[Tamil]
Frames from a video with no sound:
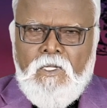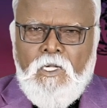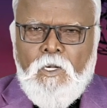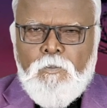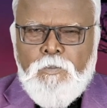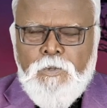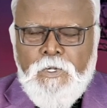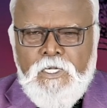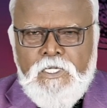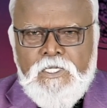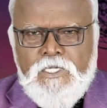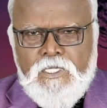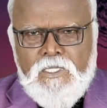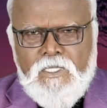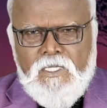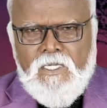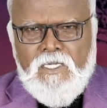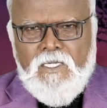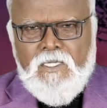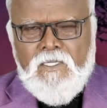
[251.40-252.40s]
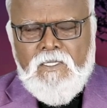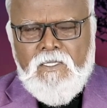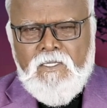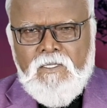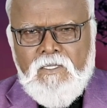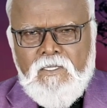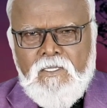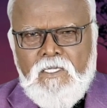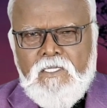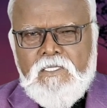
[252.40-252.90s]
எ ப்ரீச்சர்
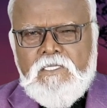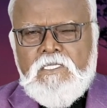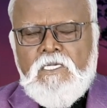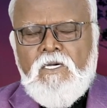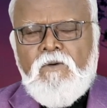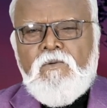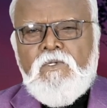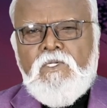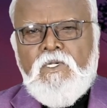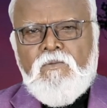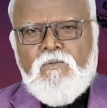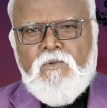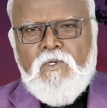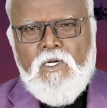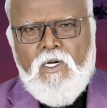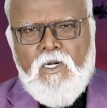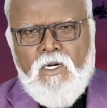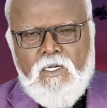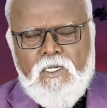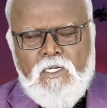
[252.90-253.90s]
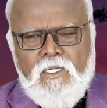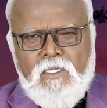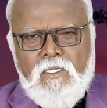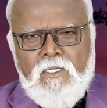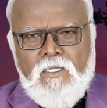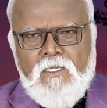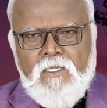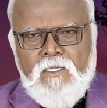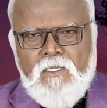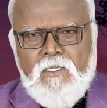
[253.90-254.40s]
எ சர்வன்ட் ஆஃப் காட்
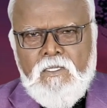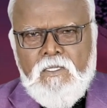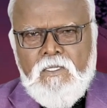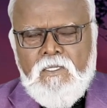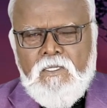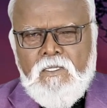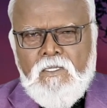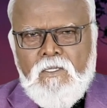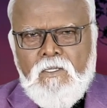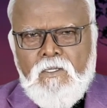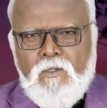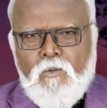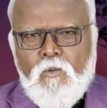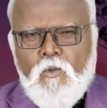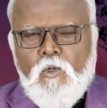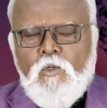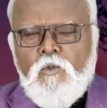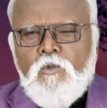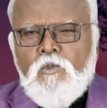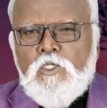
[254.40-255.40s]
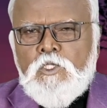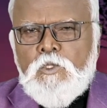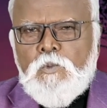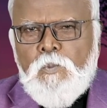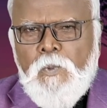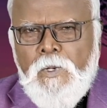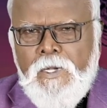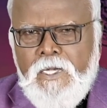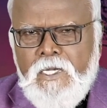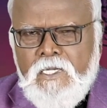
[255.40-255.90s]
ஒன் ஹூ
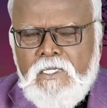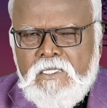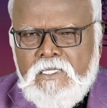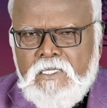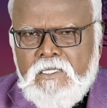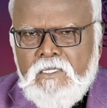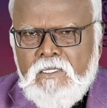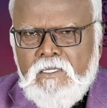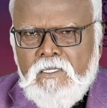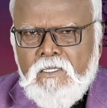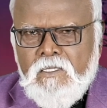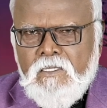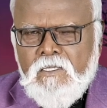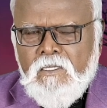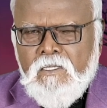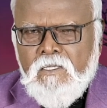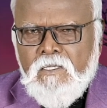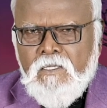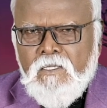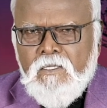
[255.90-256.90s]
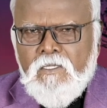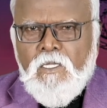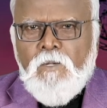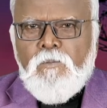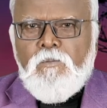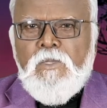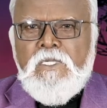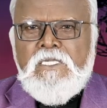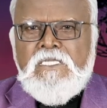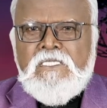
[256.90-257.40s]
ஸ்பீக்ஸ் த
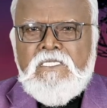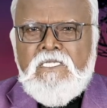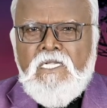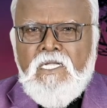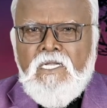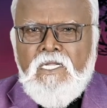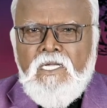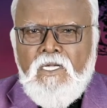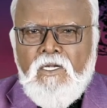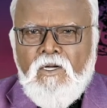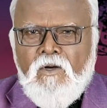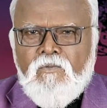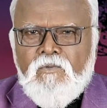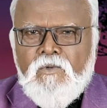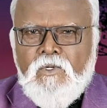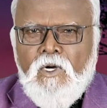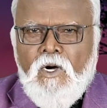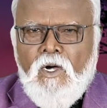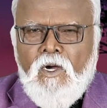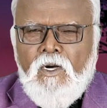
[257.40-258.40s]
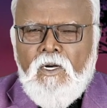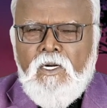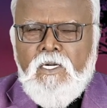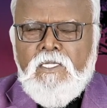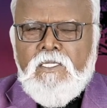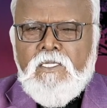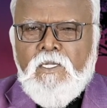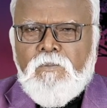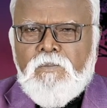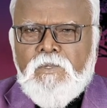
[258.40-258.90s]
மிஸ்டரி ஆஃப் காட்
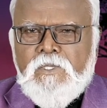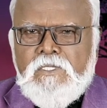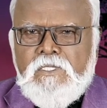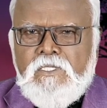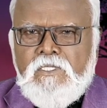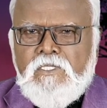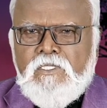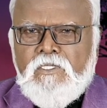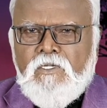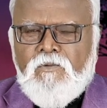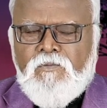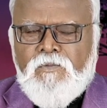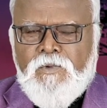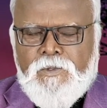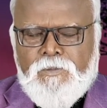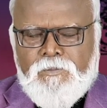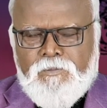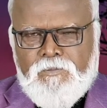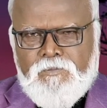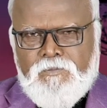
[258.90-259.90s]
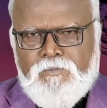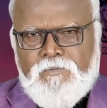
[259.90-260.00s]
இன் த ப்ரெசன்ஸ் ஆஃப் ஹிம்